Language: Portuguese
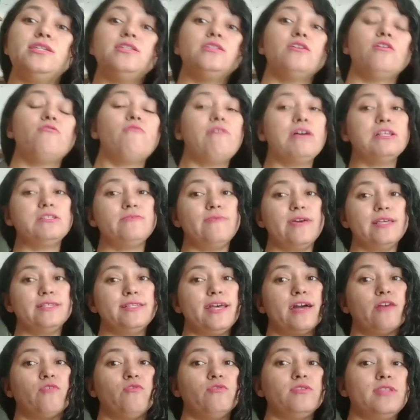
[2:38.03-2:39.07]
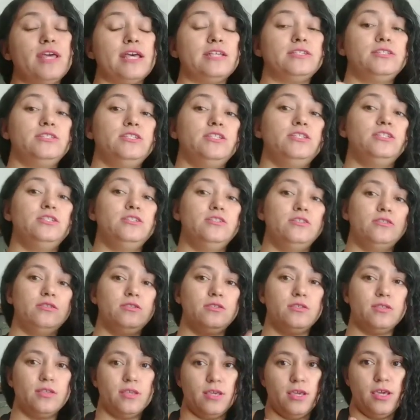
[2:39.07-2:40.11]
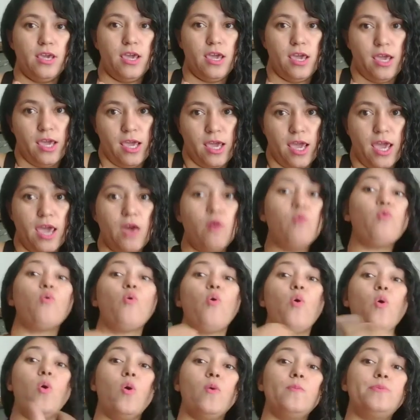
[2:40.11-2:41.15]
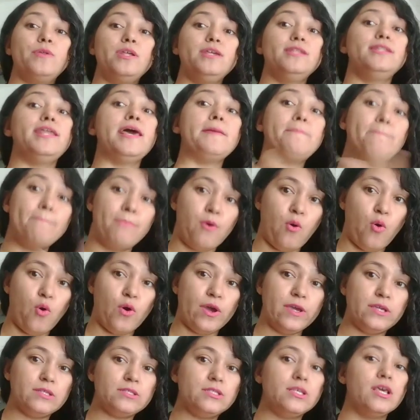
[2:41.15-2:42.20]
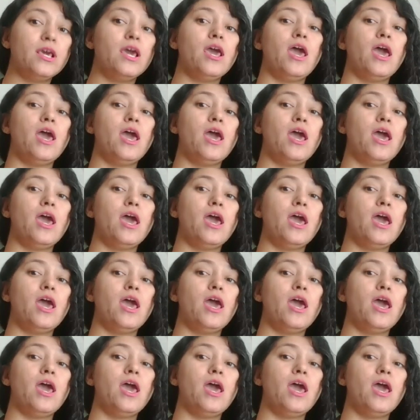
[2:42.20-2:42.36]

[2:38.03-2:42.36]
Então, às vezes acontece que eu compre depois